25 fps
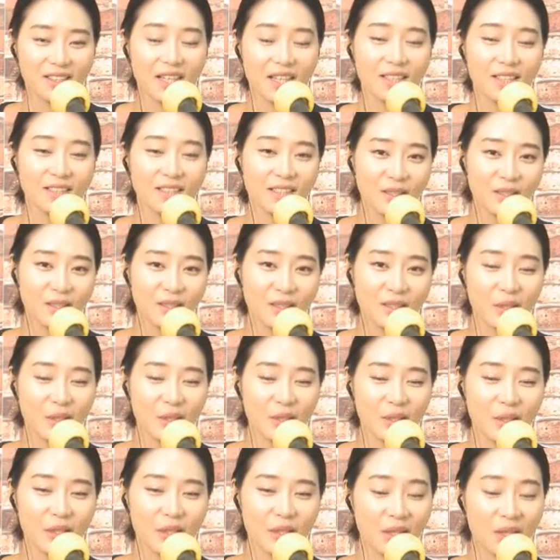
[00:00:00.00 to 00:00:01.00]

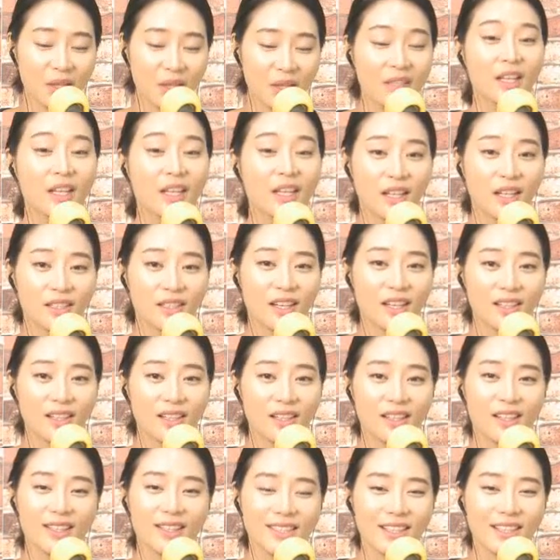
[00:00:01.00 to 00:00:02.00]
상상력이
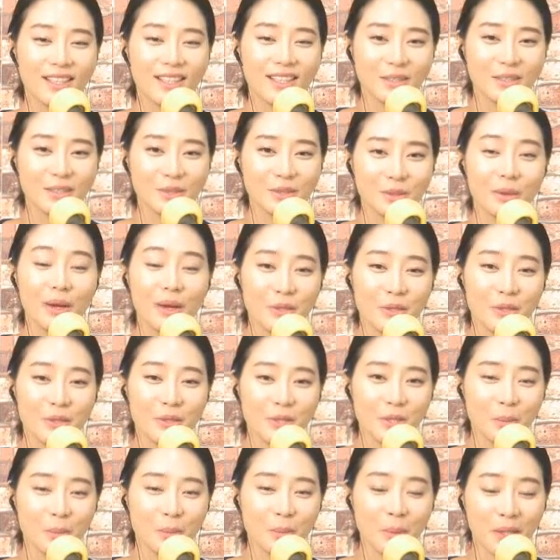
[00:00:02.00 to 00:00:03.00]
대단하다라는 생각을 좀
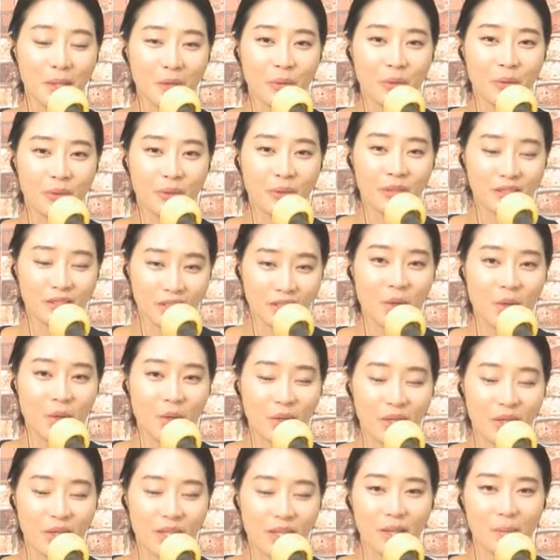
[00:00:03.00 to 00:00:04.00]
하면서 봤던
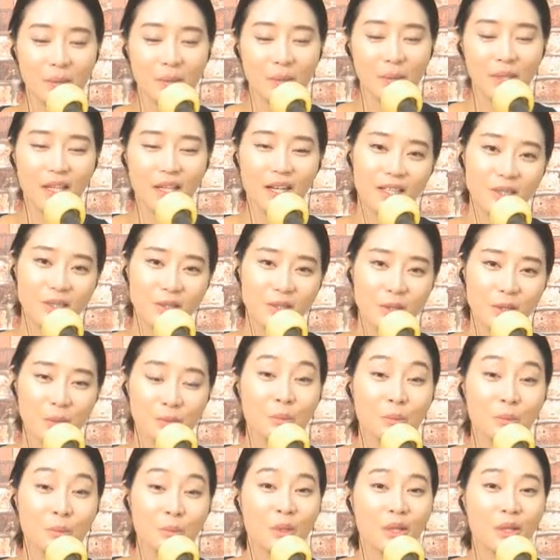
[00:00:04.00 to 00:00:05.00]
기억이 납니다. 그래서
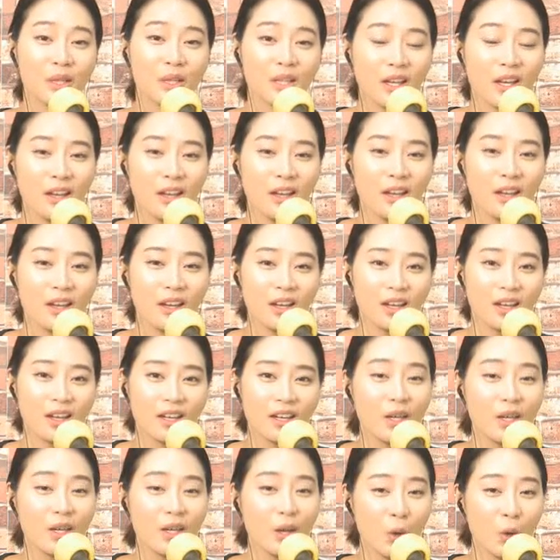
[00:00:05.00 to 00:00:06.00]
부모님께
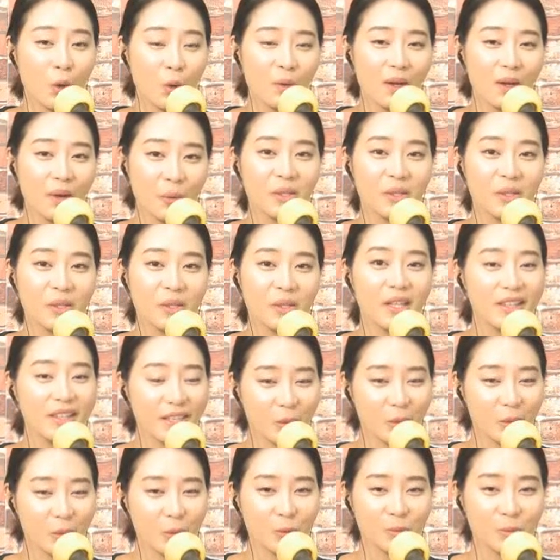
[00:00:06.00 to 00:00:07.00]
이 영화
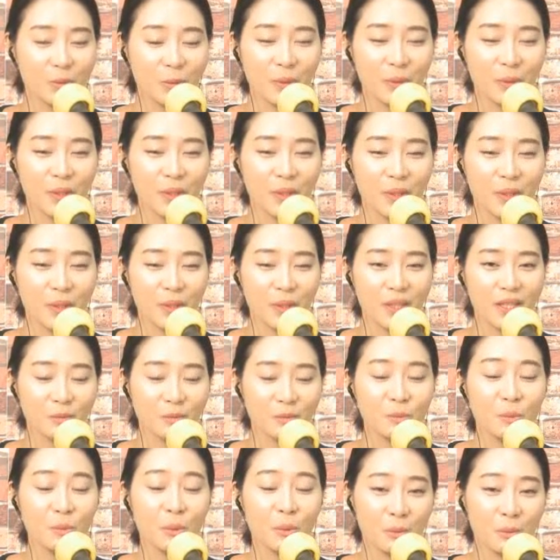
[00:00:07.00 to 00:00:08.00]
어땠냐고 물어보니까
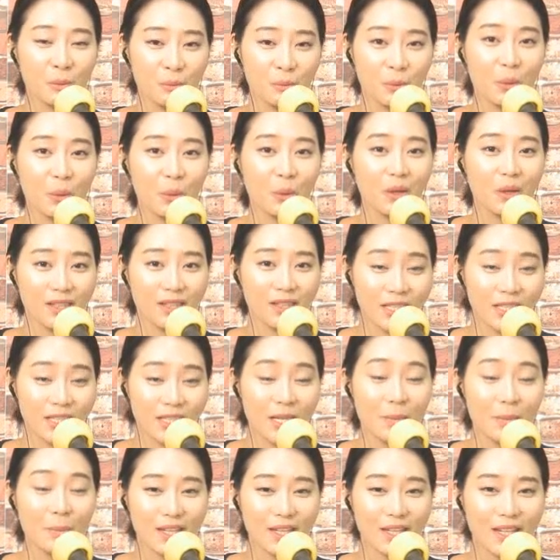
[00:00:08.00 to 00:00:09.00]
부모님도
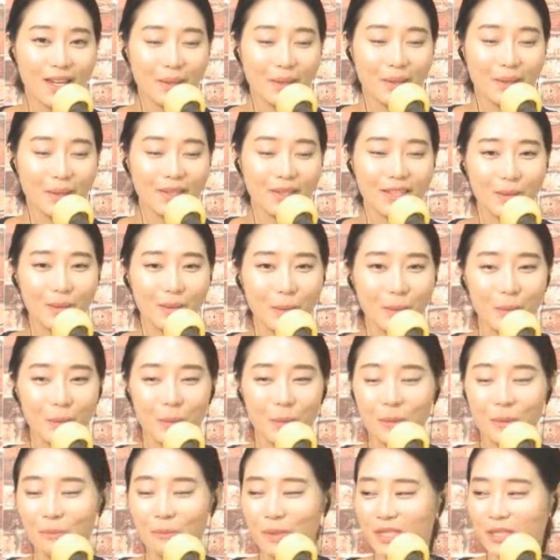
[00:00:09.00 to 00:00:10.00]
재밌게
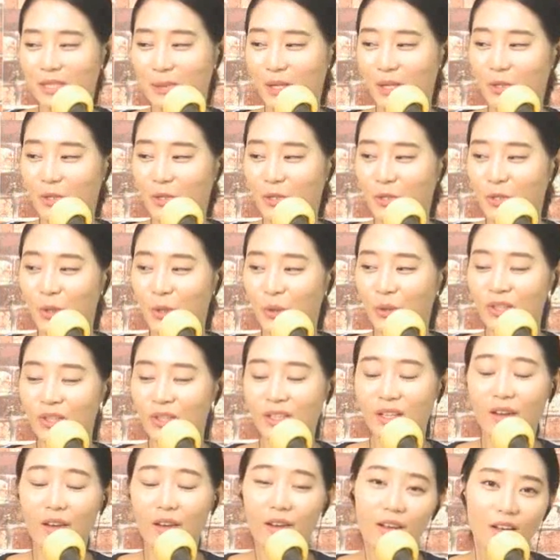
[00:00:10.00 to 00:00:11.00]
봤다고 말씀을
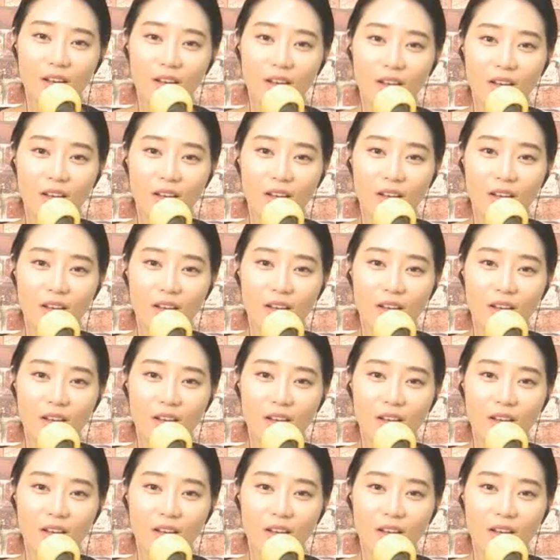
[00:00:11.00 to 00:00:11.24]
해주셨는데,